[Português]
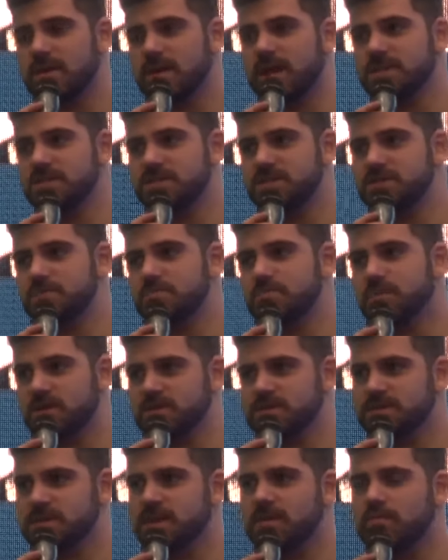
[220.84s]
a gente
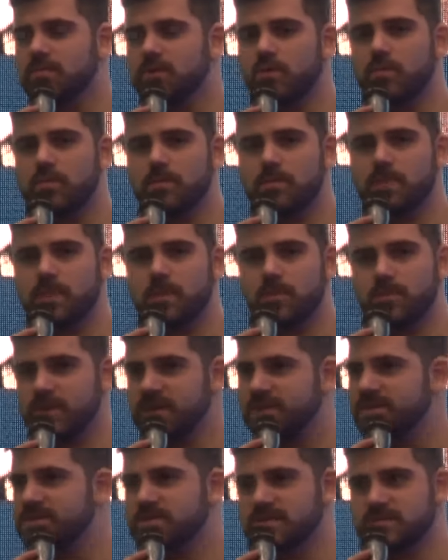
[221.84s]
posta na mão.
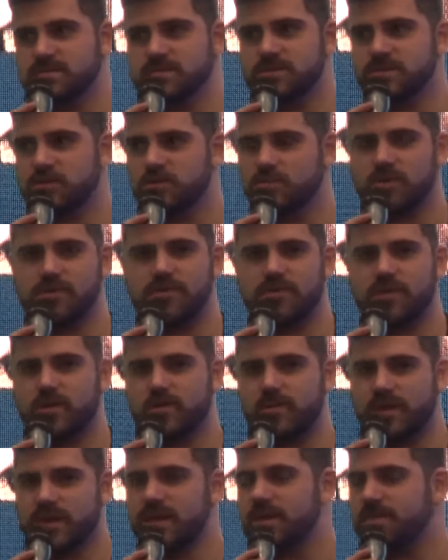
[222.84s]
Porque se de alguma
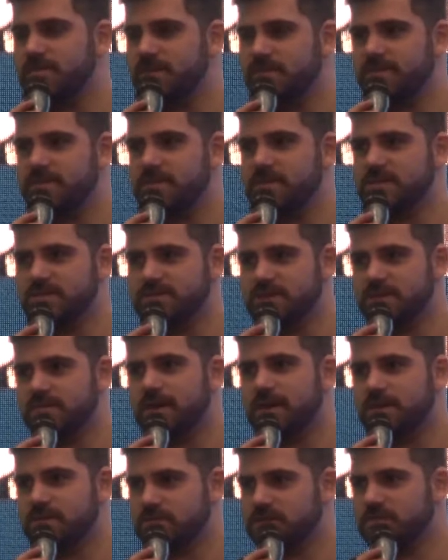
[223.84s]
forma ele privilegia
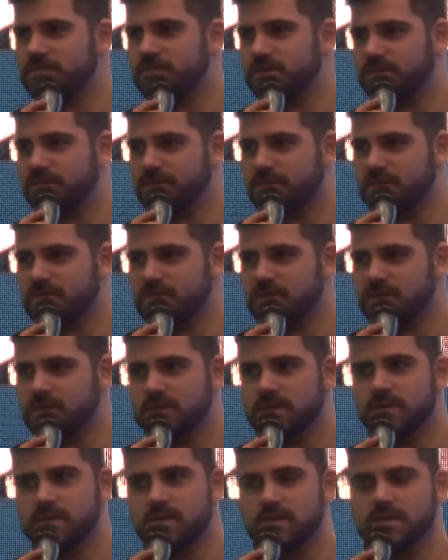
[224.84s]
mais o que foi feito
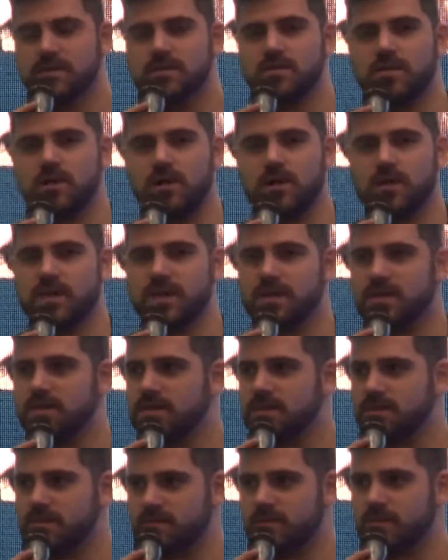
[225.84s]
ali, ok,
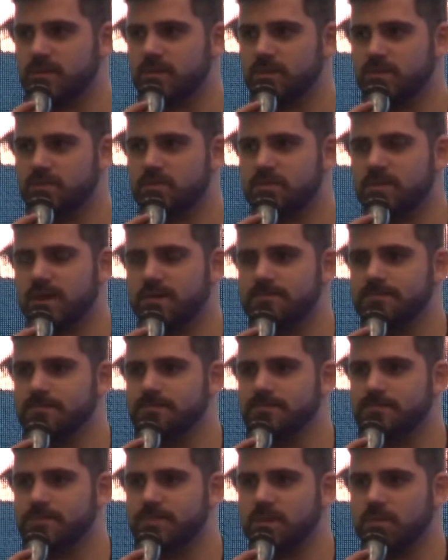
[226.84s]
ele vai me ajudar,
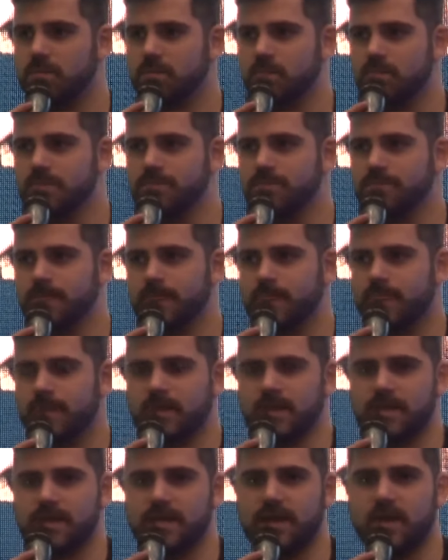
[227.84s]
tá bom?
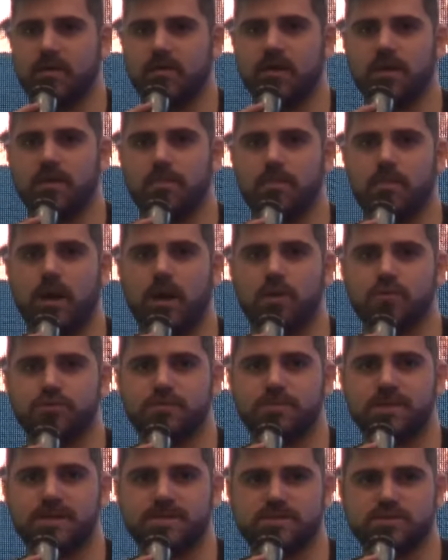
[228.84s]
E agora,
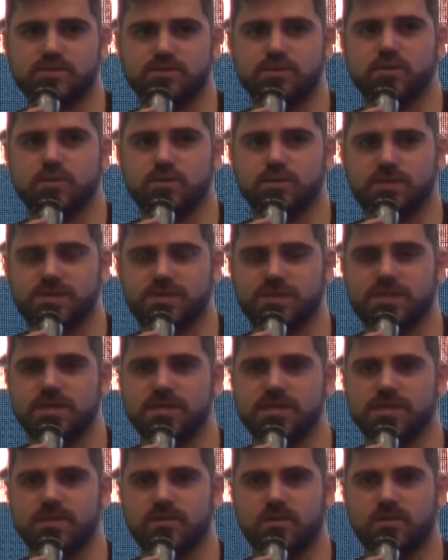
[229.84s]
automação
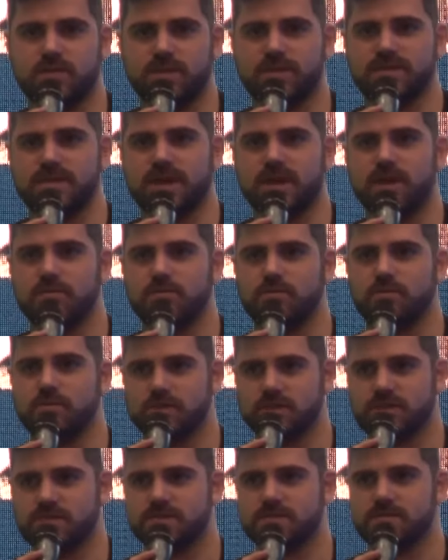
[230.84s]
curtida, comentário,
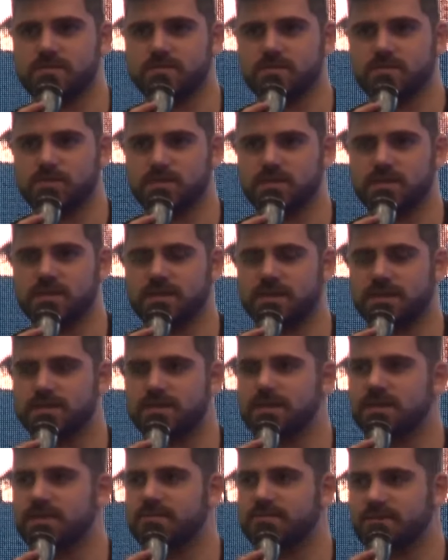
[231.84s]
o Instagram
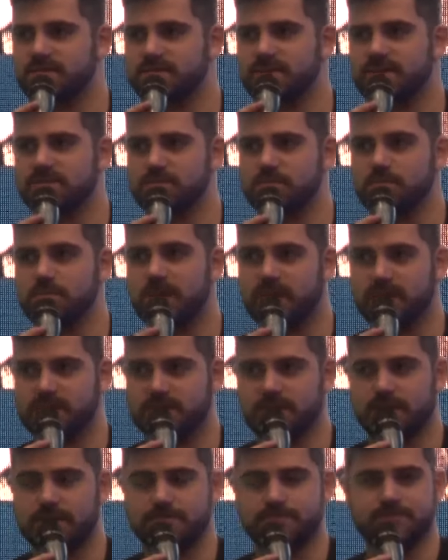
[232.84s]
tá cada vez mais no pé,
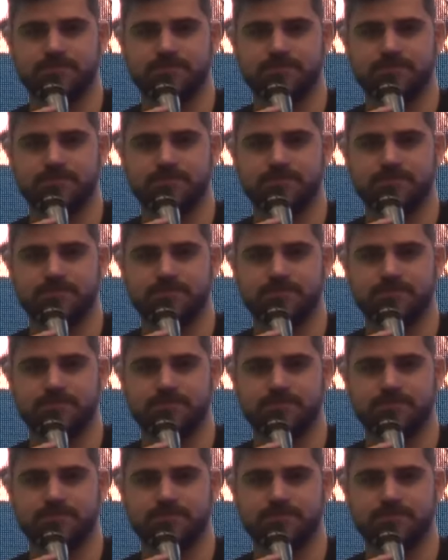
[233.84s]
tá?